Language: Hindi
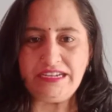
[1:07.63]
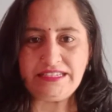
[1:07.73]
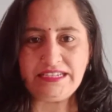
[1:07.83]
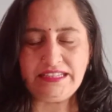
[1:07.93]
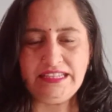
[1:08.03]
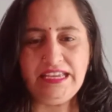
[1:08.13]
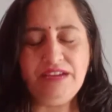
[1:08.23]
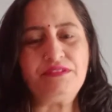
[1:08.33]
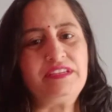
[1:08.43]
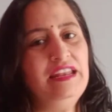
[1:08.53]
कर सकते हैं
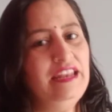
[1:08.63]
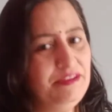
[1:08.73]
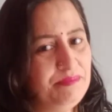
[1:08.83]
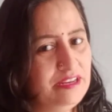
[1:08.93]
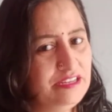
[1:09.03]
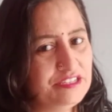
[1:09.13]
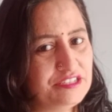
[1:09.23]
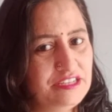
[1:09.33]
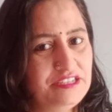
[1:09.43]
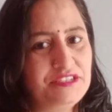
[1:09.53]
उसका लिंक मैंने
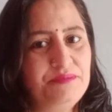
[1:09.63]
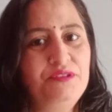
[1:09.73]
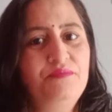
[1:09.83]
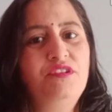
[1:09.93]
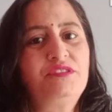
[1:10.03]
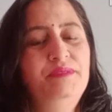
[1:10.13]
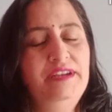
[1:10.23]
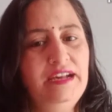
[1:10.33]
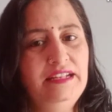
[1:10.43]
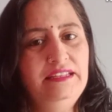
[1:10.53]
नीचे डिस्क्रिप्शन बॉक्स में
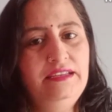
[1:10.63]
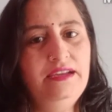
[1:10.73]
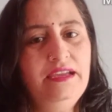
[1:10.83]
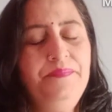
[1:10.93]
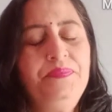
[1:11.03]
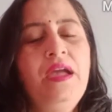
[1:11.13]
डाल दिया है